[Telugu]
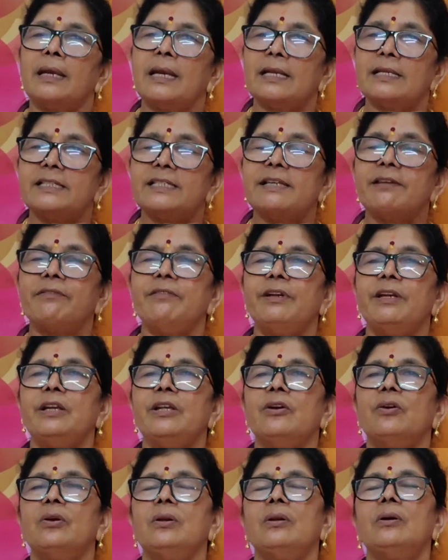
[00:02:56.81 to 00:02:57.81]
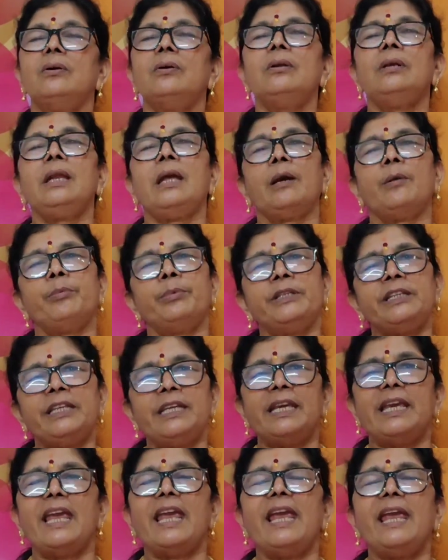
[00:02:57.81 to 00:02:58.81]
నచ్చే వీడియోలో లేకపోతే
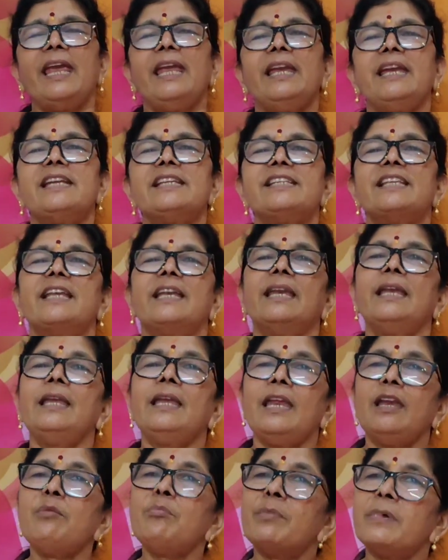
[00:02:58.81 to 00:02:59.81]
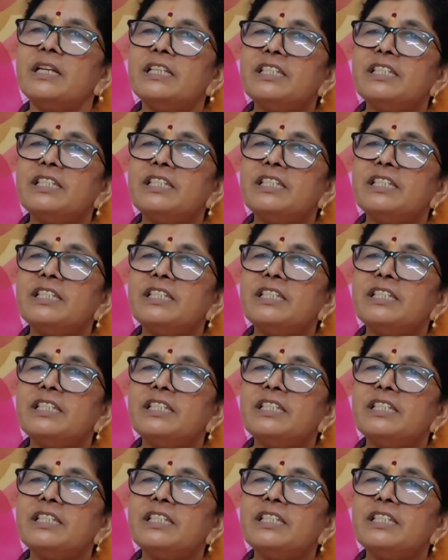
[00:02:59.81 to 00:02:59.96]
ఏనా సరే నేను